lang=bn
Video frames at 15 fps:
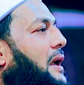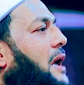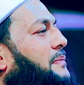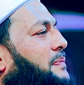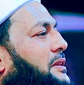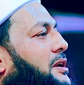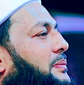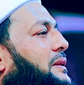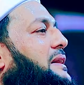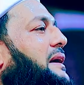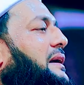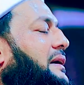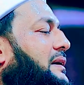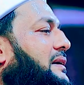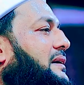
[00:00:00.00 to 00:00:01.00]
এই
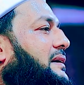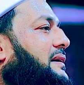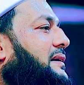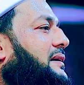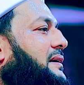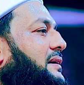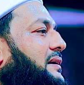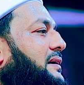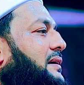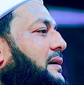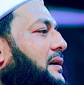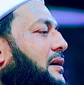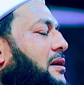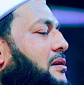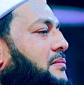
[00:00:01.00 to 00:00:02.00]
পৃথিবীতে
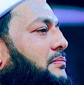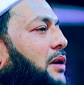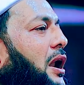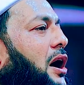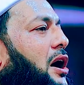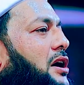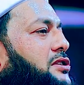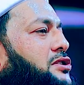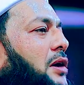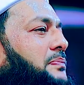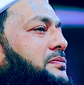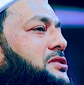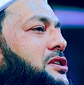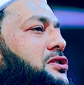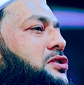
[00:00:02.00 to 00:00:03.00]
বলা হয়
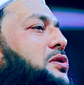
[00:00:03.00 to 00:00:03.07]
সবচেয়ে